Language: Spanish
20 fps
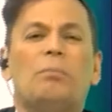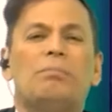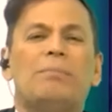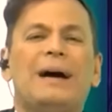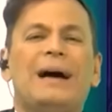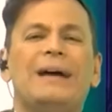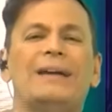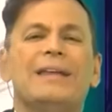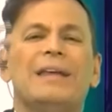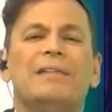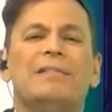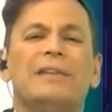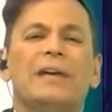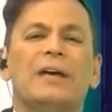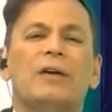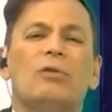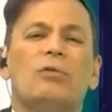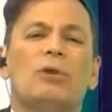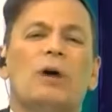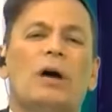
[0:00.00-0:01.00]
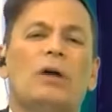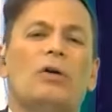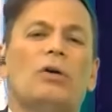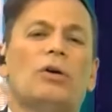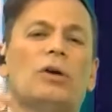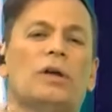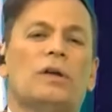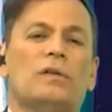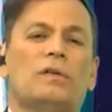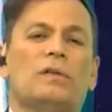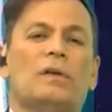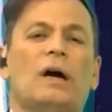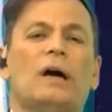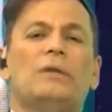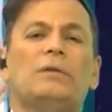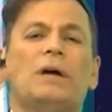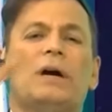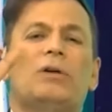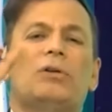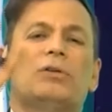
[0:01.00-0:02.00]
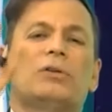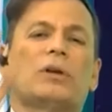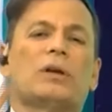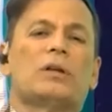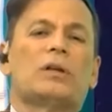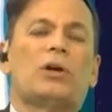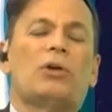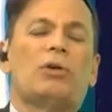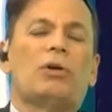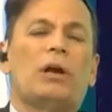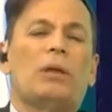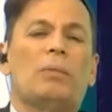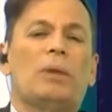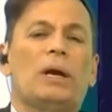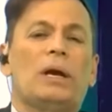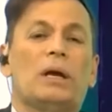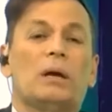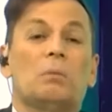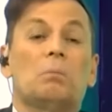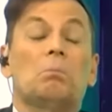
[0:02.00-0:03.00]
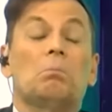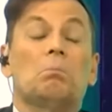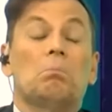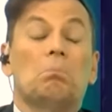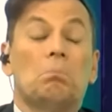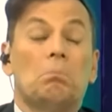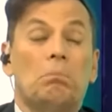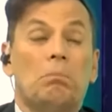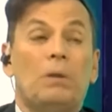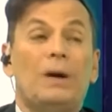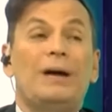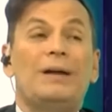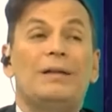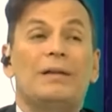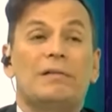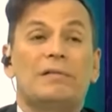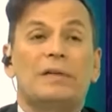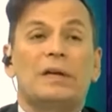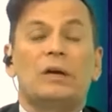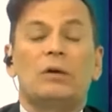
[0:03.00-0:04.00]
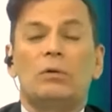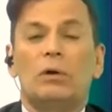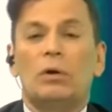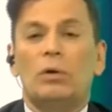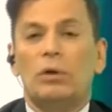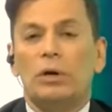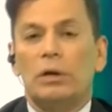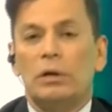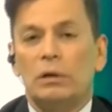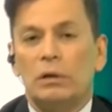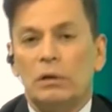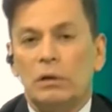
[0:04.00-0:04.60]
más de seis jugadores había contratado el MLE, más de seis jugadores.